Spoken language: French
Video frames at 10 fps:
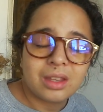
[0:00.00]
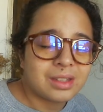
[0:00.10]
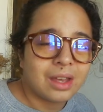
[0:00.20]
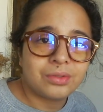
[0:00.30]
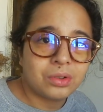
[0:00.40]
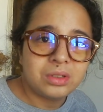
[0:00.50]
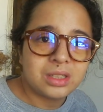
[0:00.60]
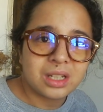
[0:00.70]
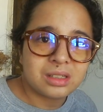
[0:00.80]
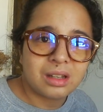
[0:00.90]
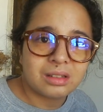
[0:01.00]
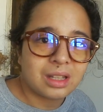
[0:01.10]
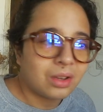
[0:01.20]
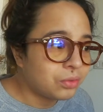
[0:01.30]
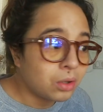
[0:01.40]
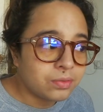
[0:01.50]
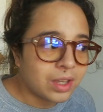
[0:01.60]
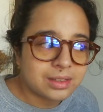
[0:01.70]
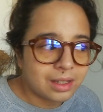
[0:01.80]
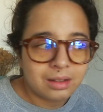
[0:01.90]
C'est affreux de dire ça, c'est affreux de
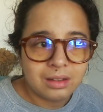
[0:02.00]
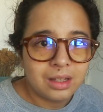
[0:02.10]
faire ça.